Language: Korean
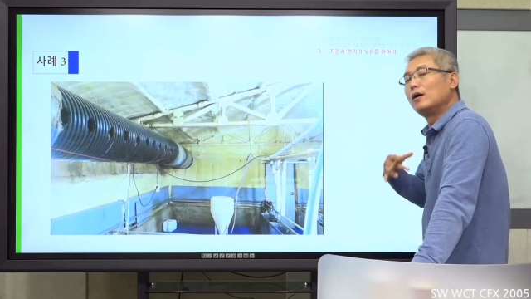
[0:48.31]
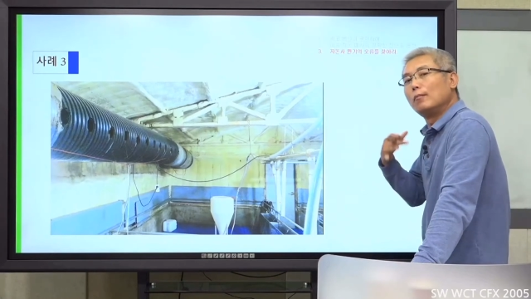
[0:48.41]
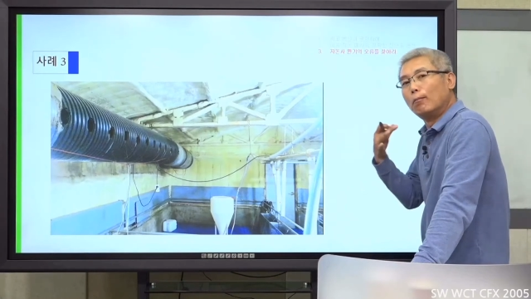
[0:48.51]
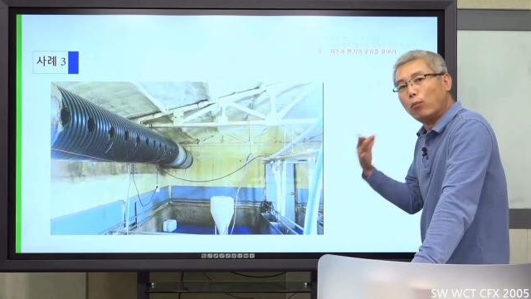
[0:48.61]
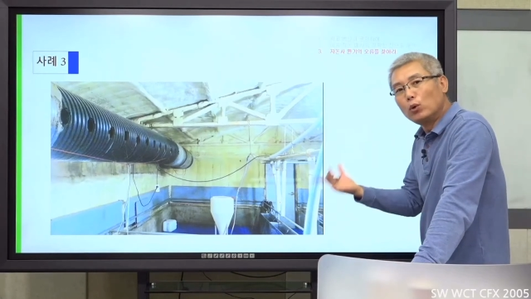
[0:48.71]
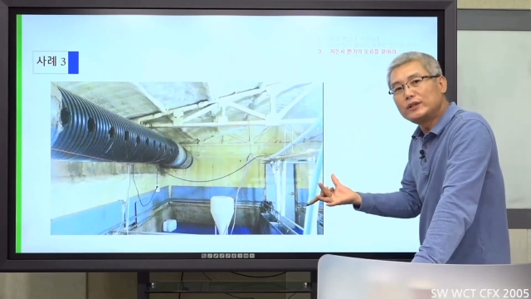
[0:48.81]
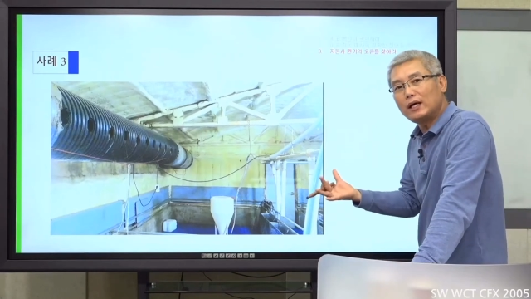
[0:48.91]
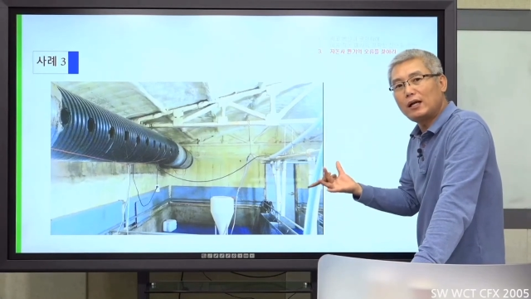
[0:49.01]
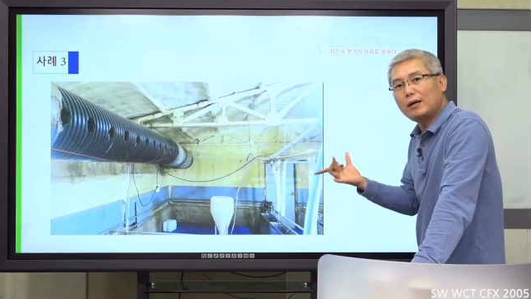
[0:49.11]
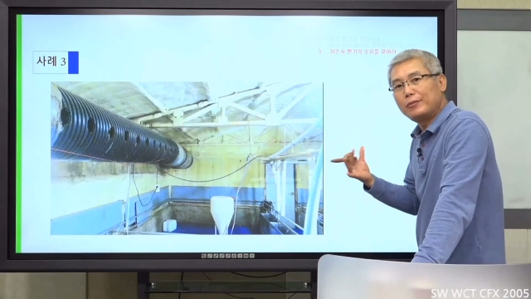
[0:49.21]

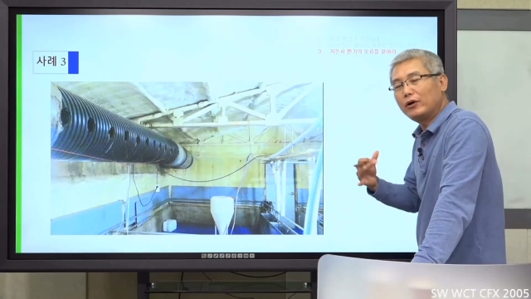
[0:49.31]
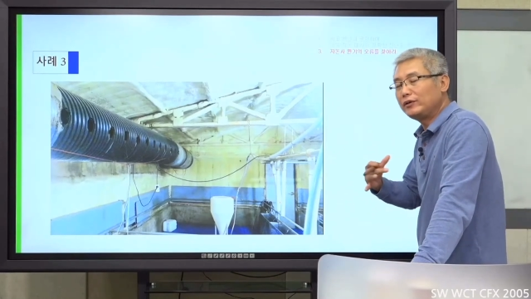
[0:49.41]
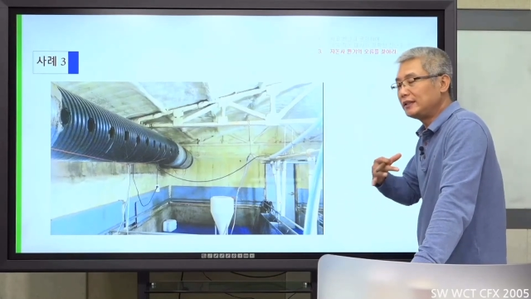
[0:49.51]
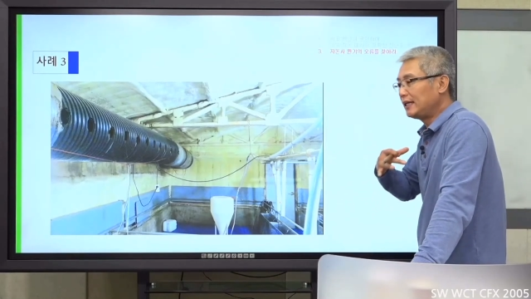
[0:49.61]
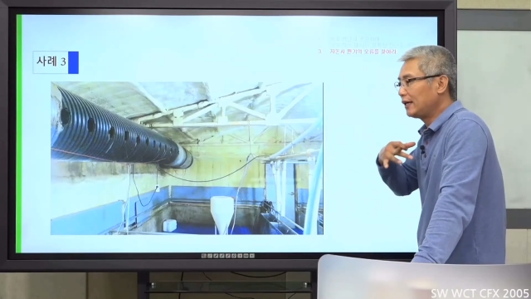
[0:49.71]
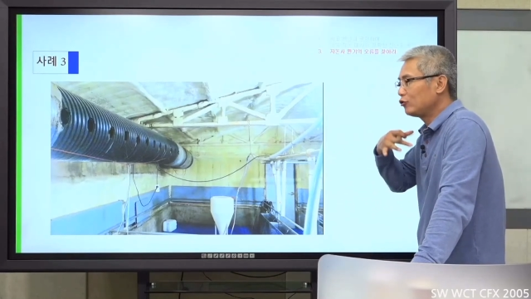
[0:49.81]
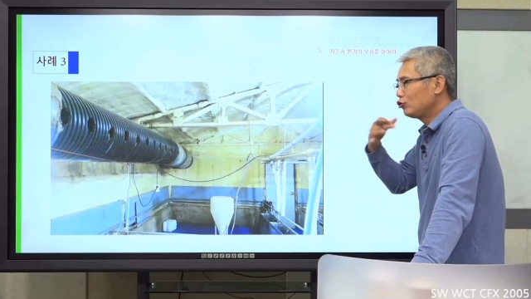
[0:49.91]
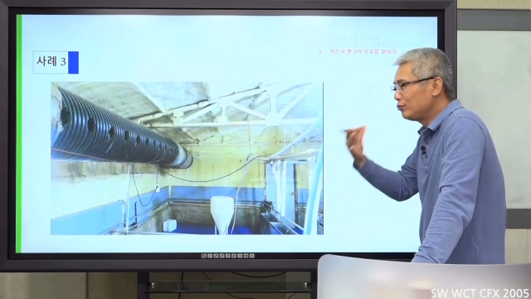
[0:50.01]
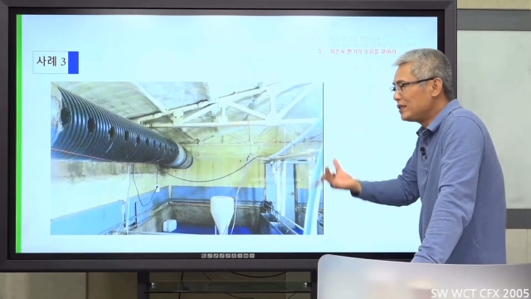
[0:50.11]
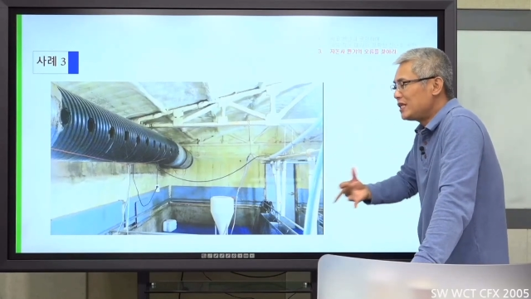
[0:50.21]
모자라면 얘가
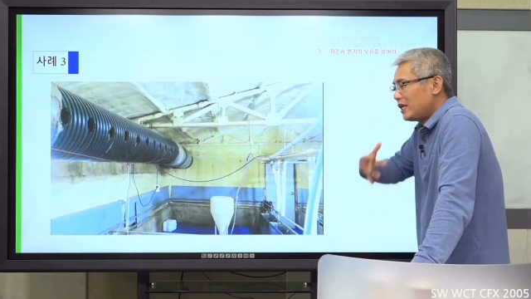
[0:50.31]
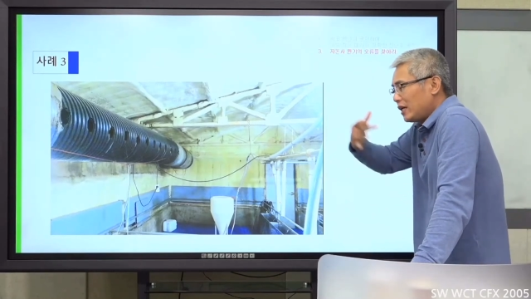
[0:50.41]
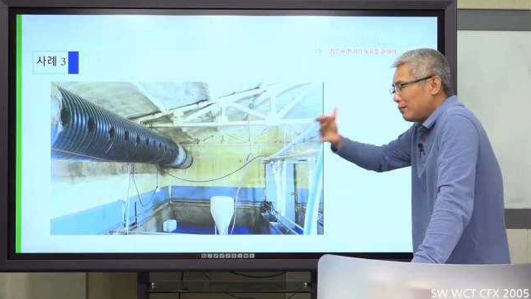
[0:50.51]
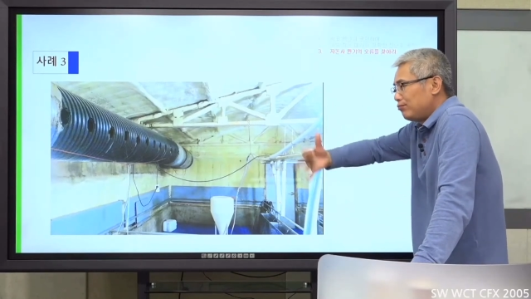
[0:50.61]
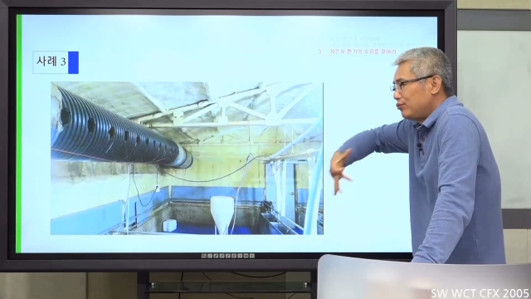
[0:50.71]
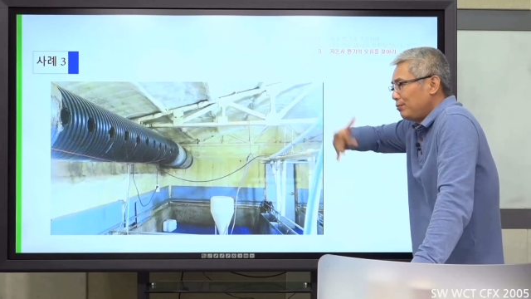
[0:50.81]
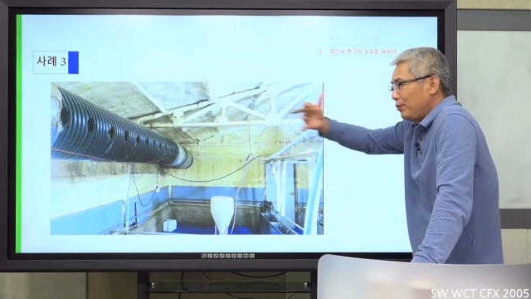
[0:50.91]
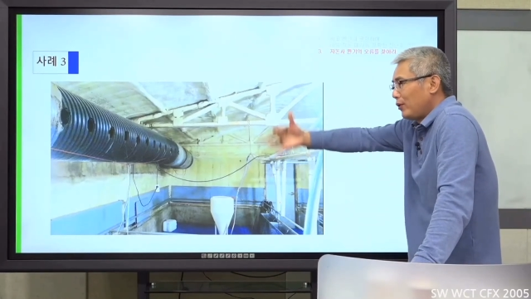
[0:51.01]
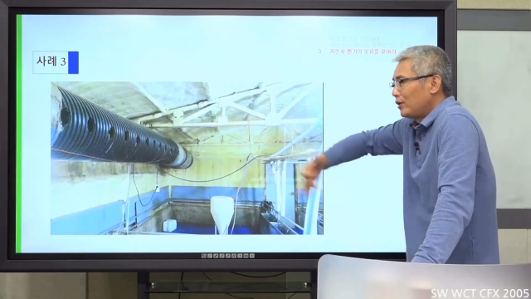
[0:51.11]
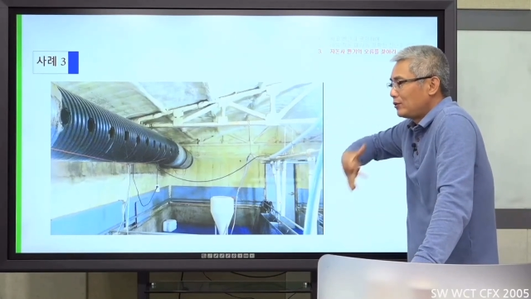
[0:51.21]
숨쉬기가
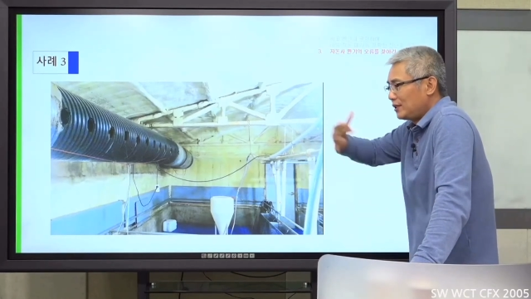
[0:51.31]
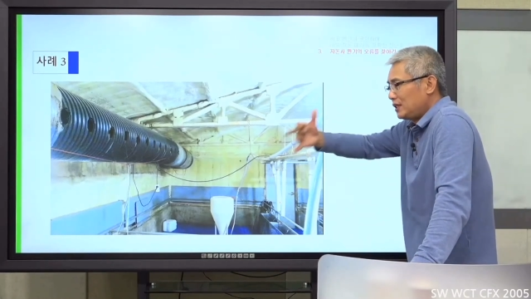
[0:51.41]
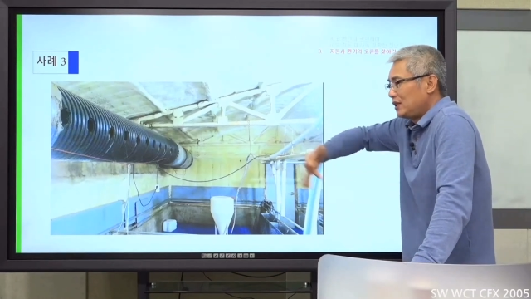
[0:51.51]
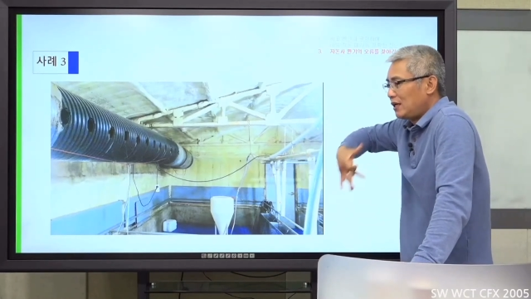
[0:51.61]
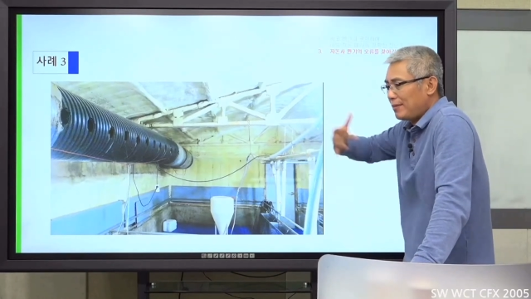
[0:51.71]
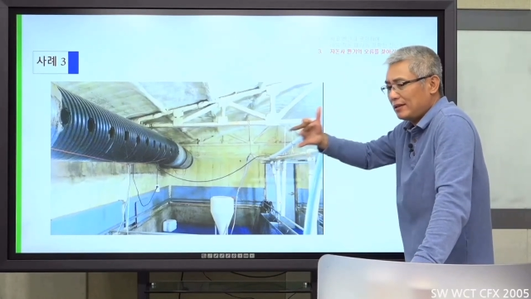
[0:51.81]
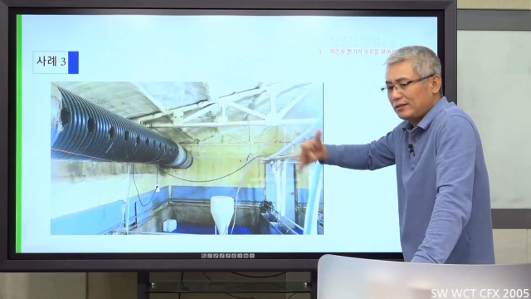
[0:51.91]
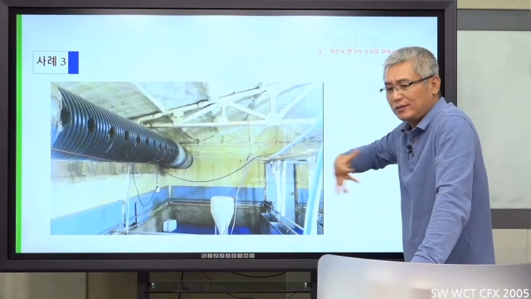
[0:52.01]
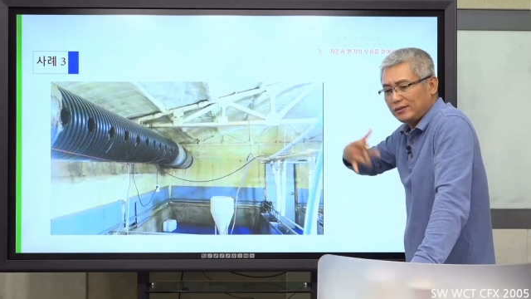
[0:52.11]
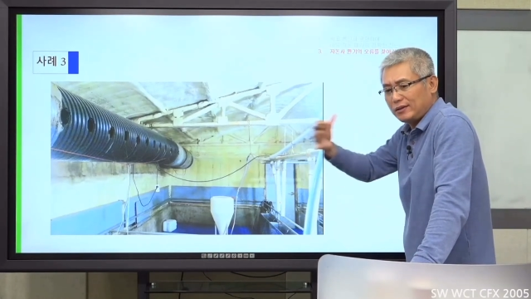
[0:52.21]
불편해서 지가 받는
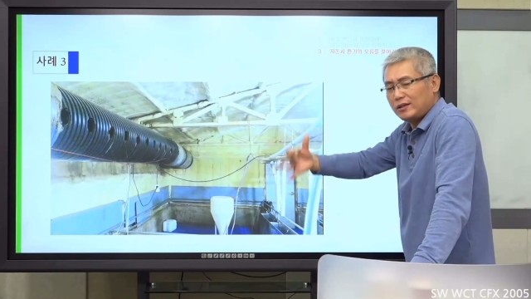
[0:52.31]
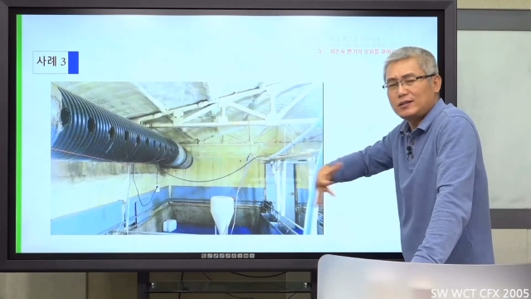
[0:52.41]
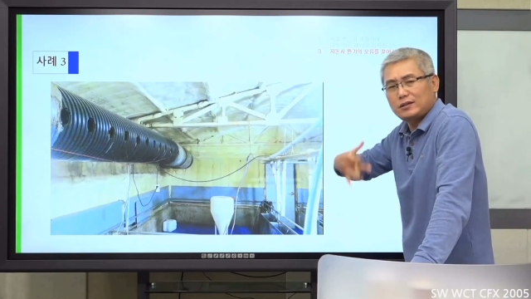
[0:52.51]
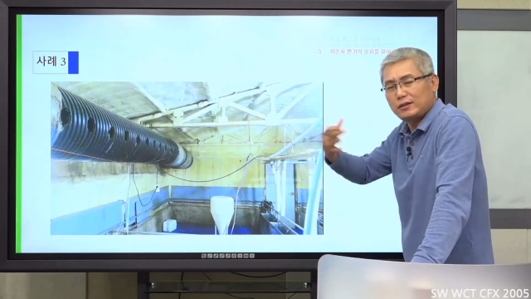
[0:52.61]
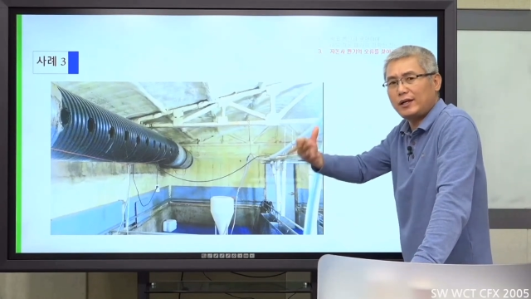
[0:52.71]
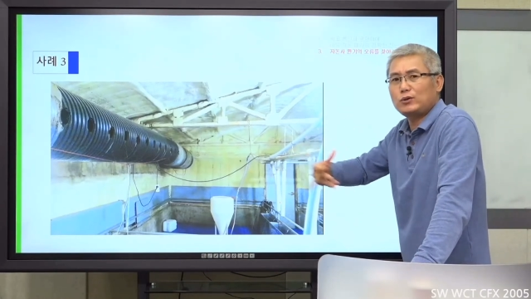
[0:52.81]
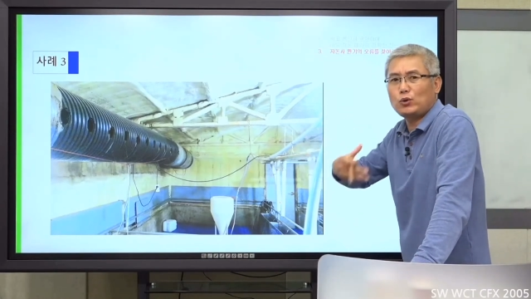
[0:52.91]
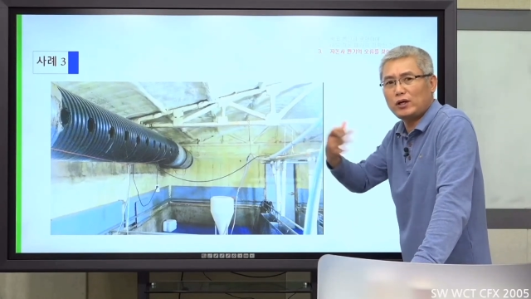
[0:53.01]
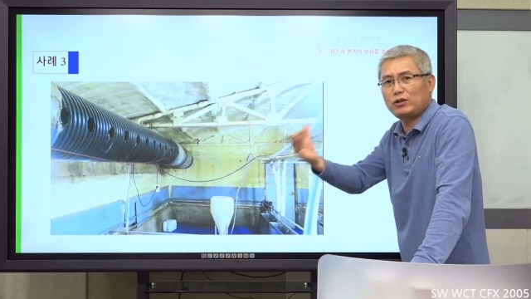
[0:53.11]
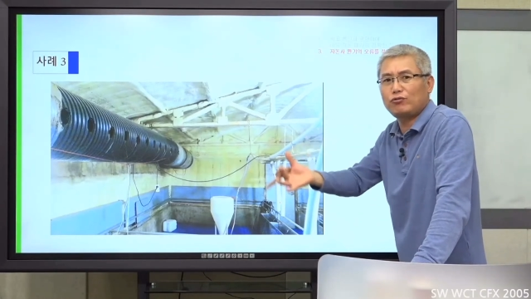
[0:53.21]
스트레스를
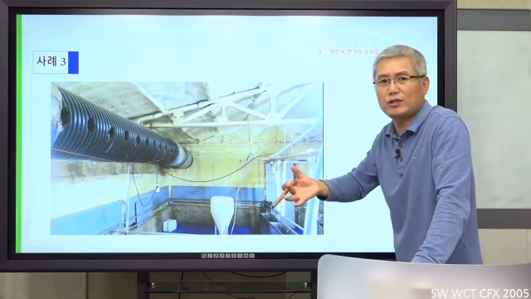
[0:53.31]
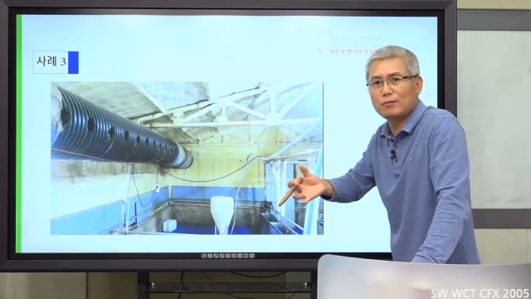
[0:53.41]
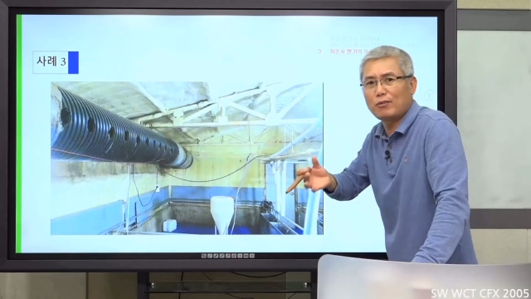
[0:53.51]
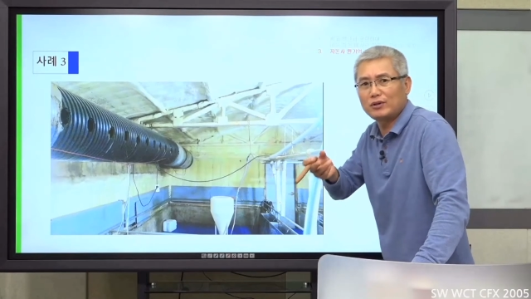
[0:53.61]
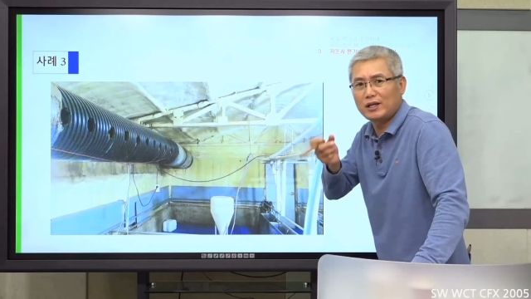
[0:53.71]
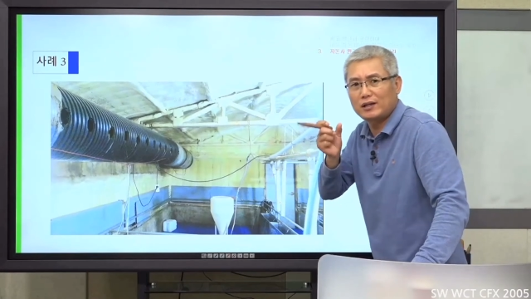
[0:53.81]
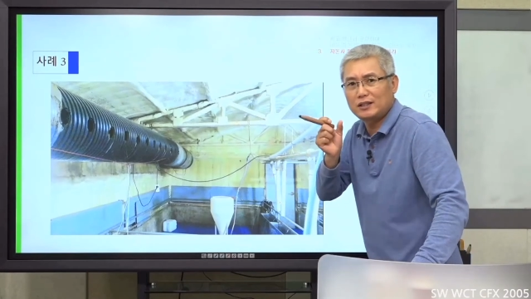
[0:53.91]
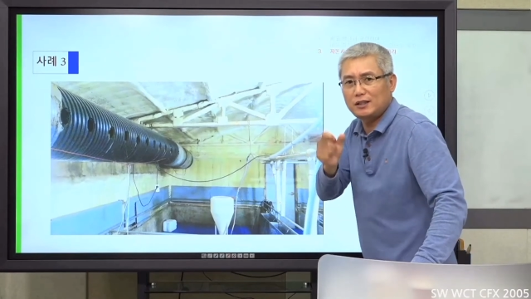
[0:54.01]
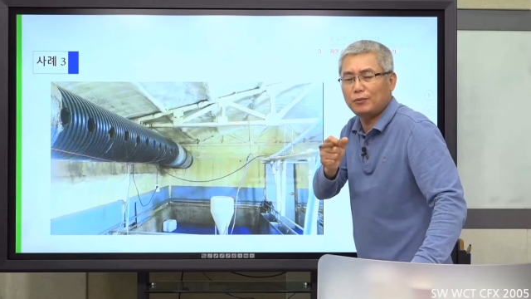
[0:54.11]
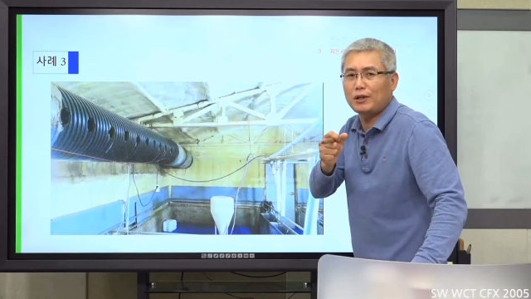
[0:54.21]
해소하기 위해서 뭔가를
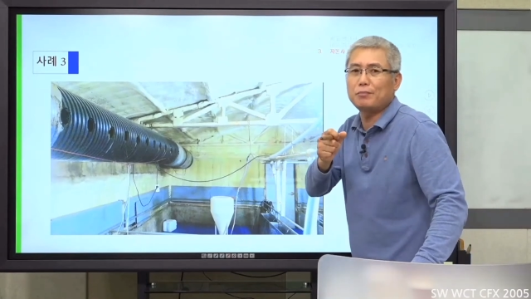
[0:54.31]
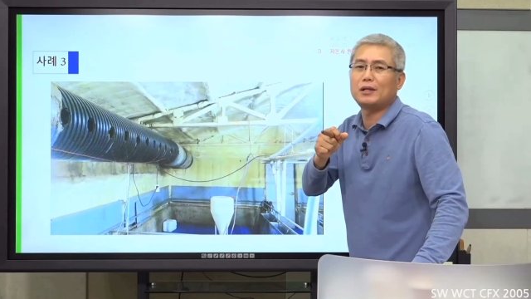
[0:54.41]
씹어댑니다.